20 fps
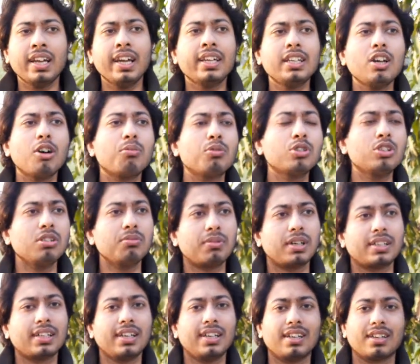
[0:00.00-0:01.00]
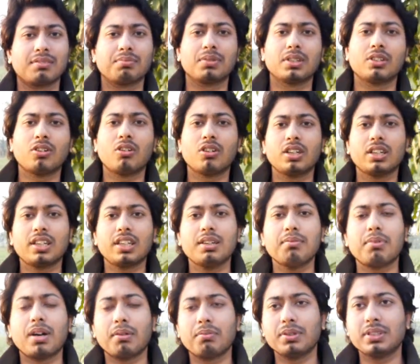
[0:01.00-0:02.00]
এটা অবশ্যই মাথায় রাখবেন অনেকে
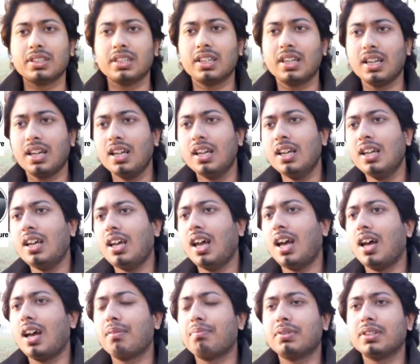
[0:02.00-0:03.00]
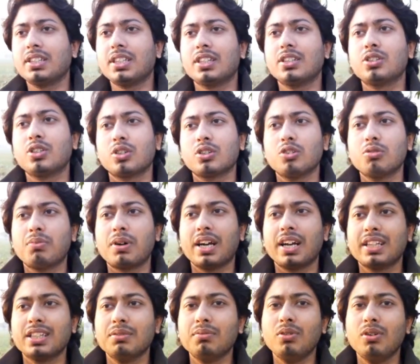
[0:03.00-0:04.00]
ভাবে যে অ্যাপাচার যত
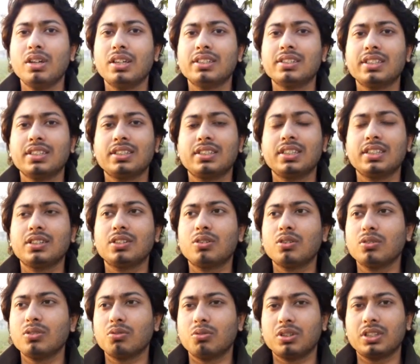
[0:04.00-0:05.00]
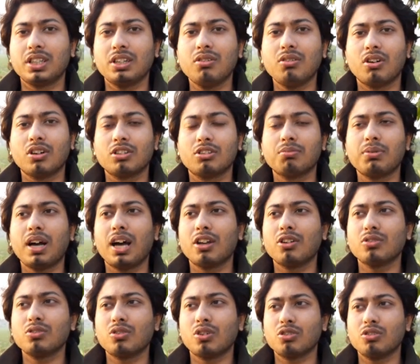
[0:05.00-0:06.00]
বাড়াই দেবো লেন্সের ছিদ্র ওইটাও হয়তো বা
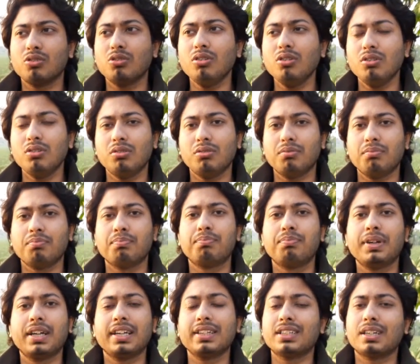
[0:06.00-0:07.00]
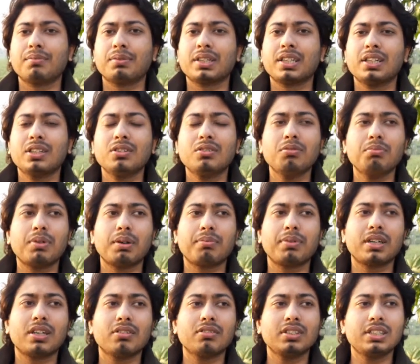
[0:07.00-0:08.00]
আলো তত বেড়ে যাবে কিন্তু
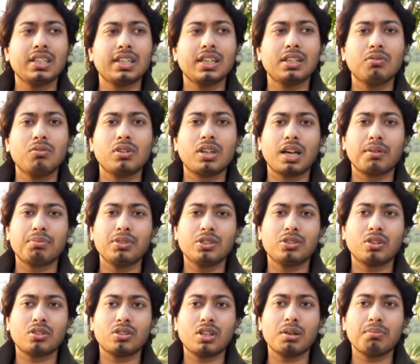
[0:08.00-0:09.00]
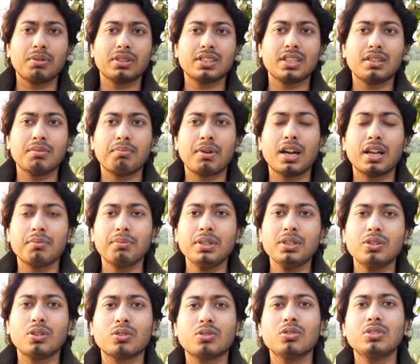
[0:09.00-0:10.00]
ব্যাপারটা হচ্ছে এখানে উল্টা আপনি যত অ্যাপাচার বাড়াবেন
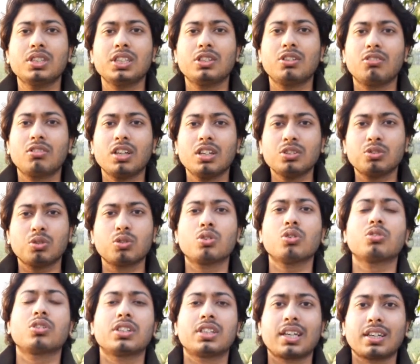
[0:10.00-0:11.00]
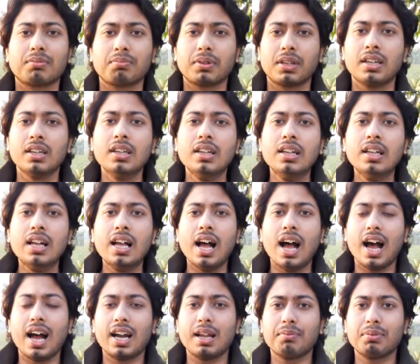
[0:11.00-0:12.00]
তত ছিদ্রটা ছোট হতে থাকবে
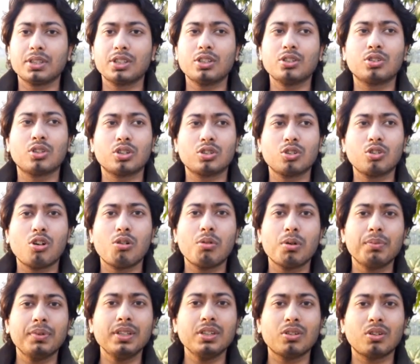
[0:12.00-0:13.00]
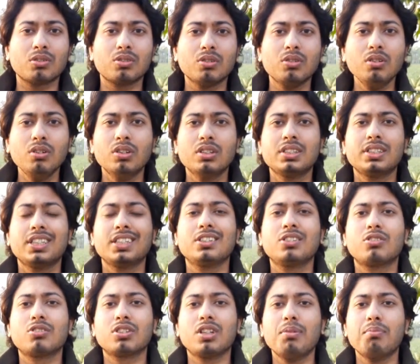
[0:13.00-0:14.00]
আর অ্যাপাচার যত কমাবেন তত
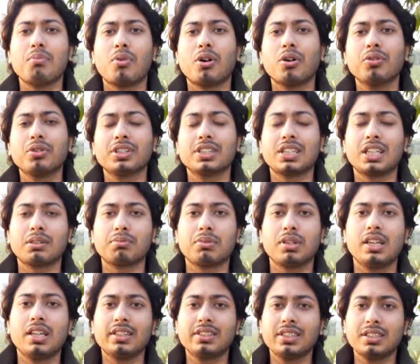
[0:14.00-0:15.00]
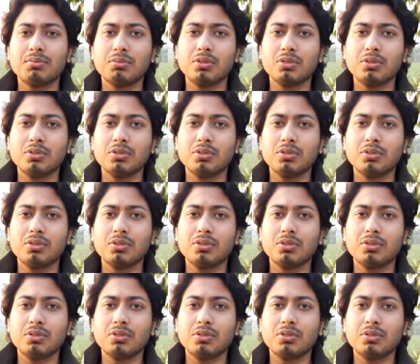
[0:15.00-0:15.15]
ছিদ্রতা বড় হতে থাকবে লেন্সের